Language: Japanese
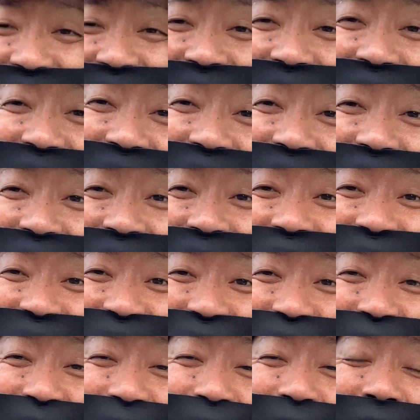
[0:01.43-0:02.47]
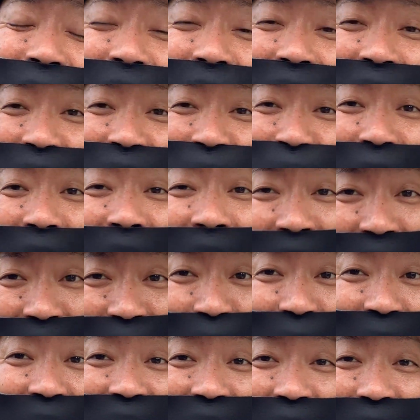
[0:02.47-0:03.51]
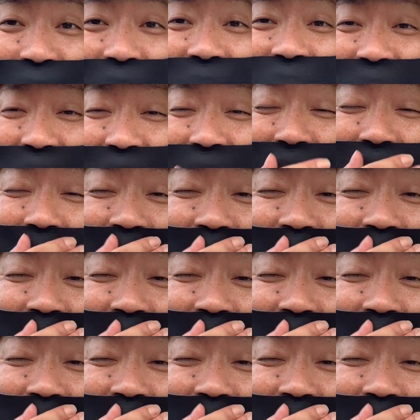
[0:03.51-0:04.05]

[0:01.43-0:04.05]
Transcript: えーと、と今日は岩屋駅まで来ています。